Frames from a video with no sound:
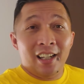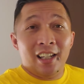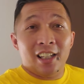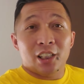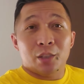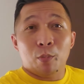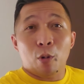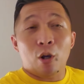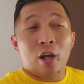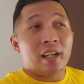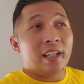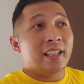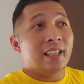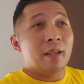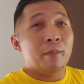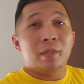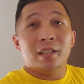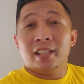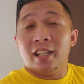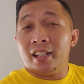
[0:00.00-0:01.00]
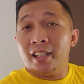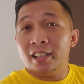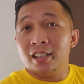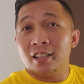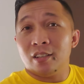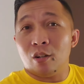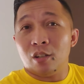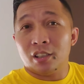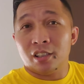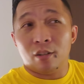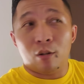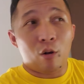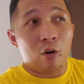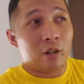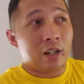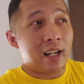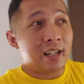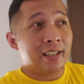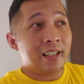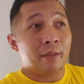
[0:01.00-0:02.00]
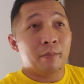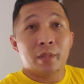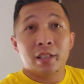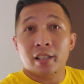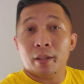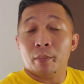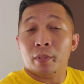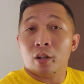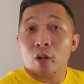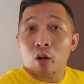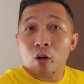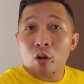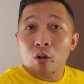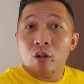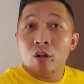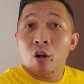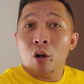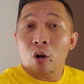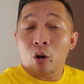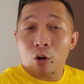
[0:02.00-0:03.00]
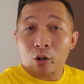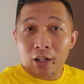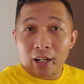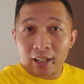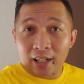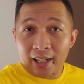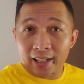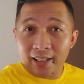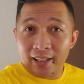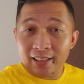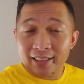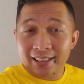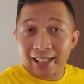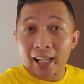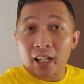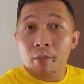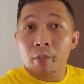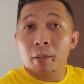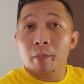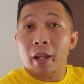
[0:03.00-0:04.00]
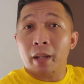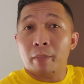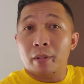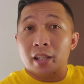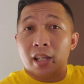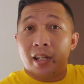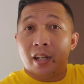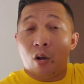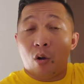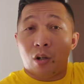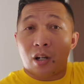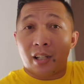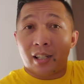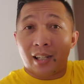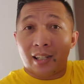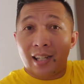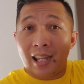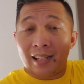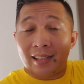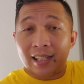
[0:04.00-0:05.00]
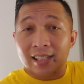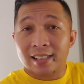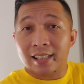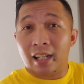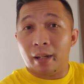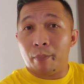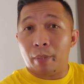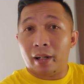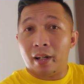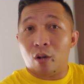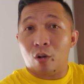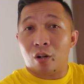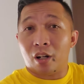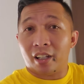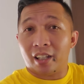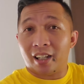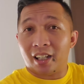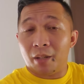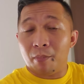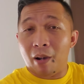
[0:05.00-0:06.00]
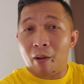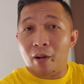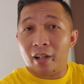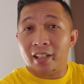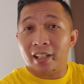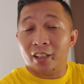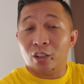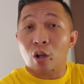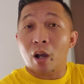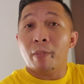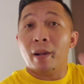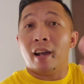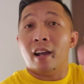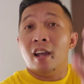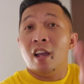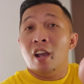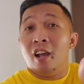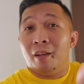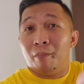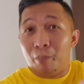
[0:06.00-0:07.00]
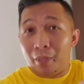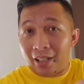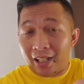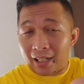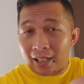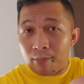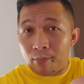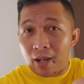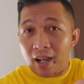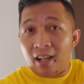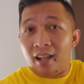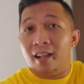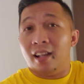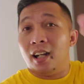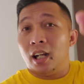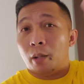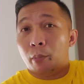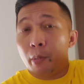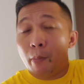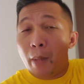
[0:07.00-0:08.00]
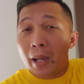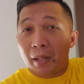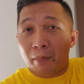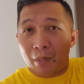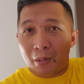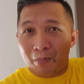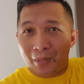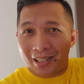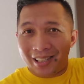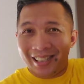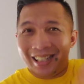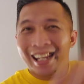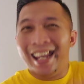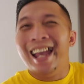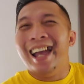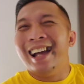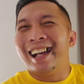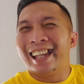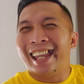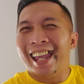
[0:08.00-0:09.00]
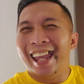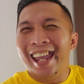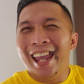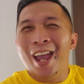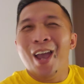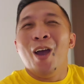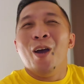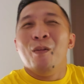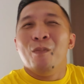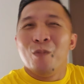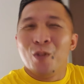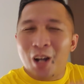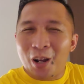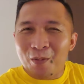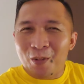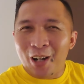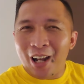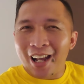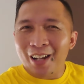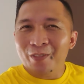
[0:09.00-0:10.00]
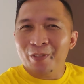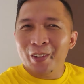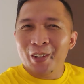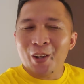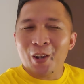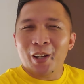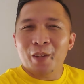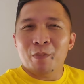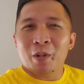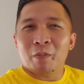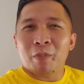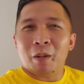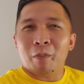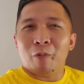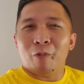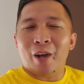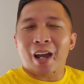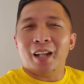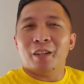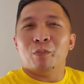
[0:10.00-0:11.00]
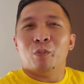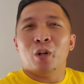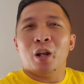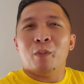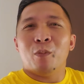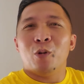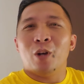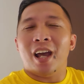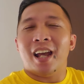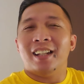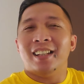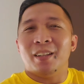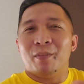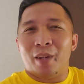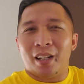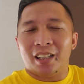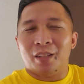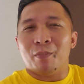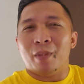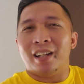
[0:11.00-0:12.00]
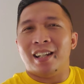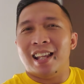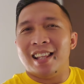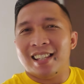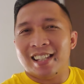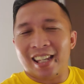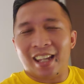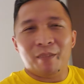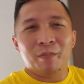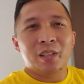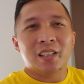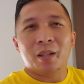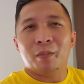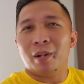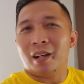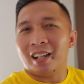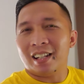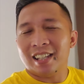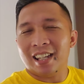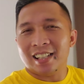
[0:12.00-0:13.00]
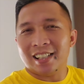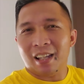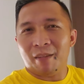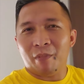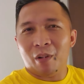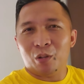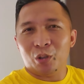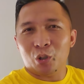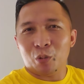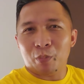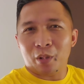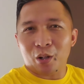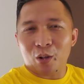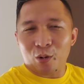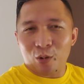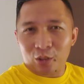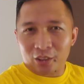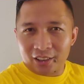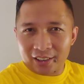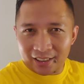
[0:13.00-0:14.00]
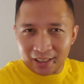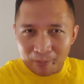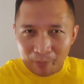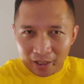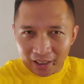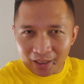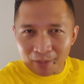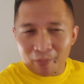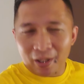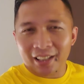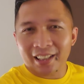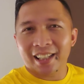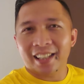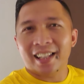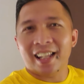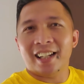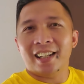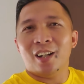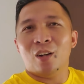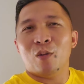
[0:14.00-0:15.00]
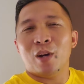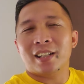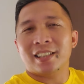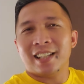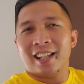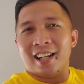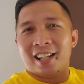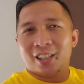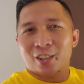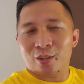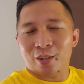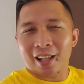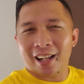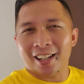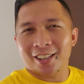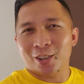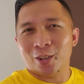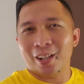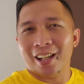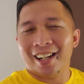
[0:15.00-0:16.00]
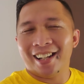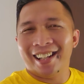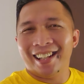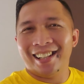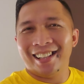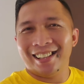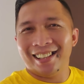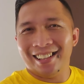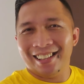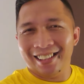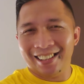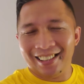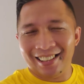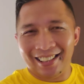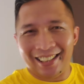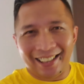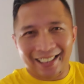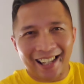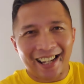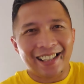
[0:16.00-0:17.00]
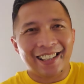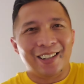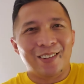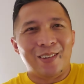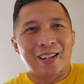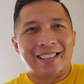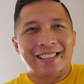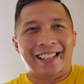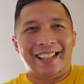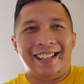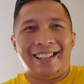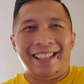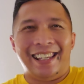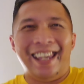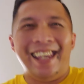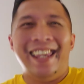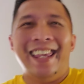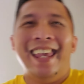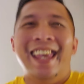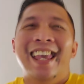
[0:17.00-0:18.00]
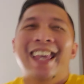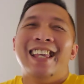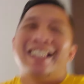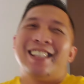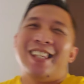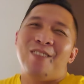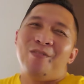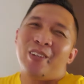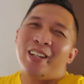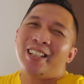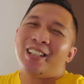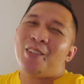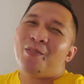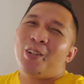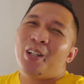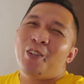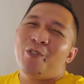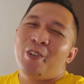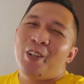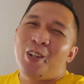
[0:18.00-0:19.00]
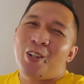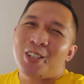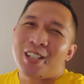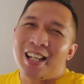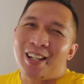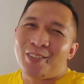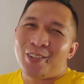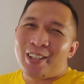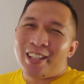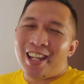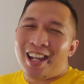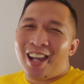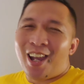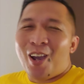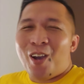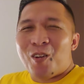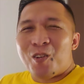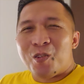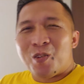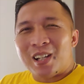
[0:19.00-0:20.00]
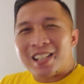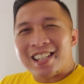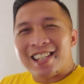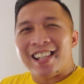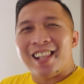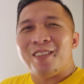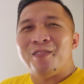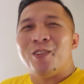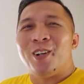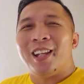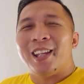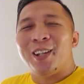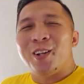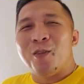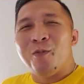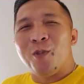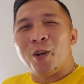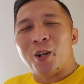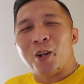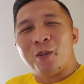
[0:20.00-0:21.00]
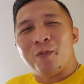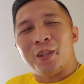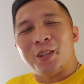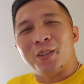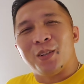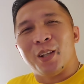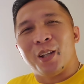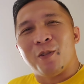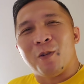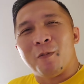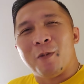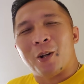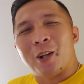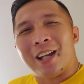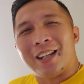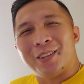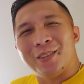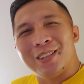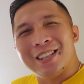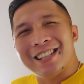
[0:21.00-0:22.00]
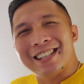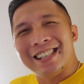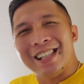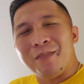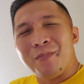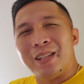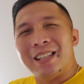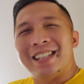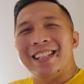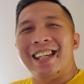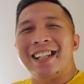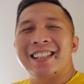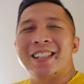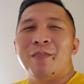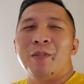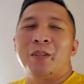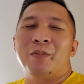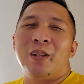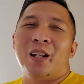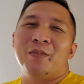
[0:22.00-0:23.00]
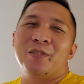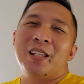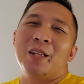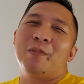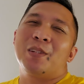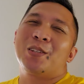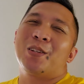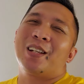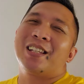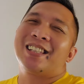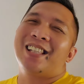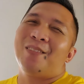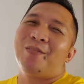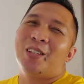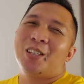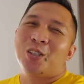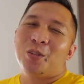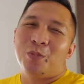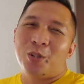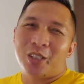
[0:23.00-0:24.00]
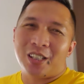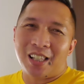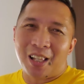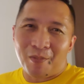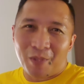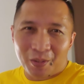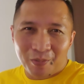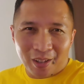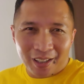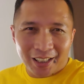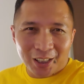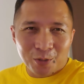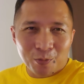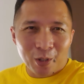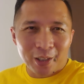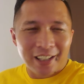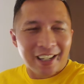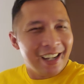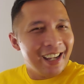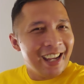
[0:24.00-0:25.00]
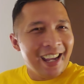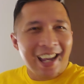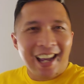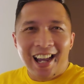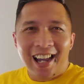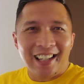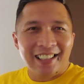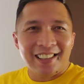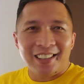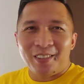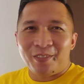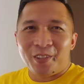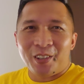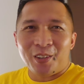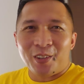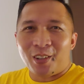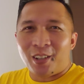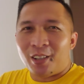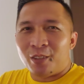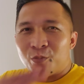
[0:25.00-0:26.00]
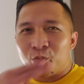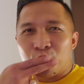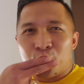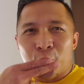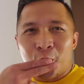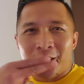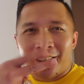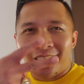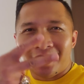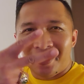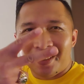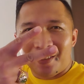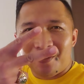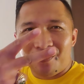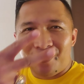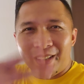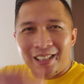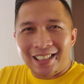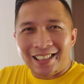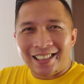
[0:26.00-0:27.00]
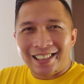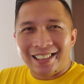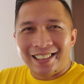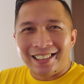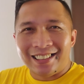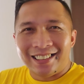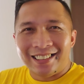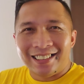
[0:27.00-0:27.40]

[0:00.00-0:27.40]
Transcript: Semoga kita menjadi se seorang yang bisa menolong orang lain. Saya lebih baik menjadi orang yang di atas daripada orang yang di bawah, yaitu apa? Menerima, lebih baik memberi. Oke, mudah-mudahan video ini bermanfaat. Mudah-mudahan teman-teman dan saya bisa bekerja sama untuk menolong teman-teman kita di luar sana, saudara-saudara di kita di luar sana, oke? Okay? Sampai ketemu di video selanjutnya. Wassalamualaikum warahmatullahi wabarakatuh. Selamat siang, selamat malam, selamat sore, selamat subuh, selamat pagi semuanya. I love you all. Peace.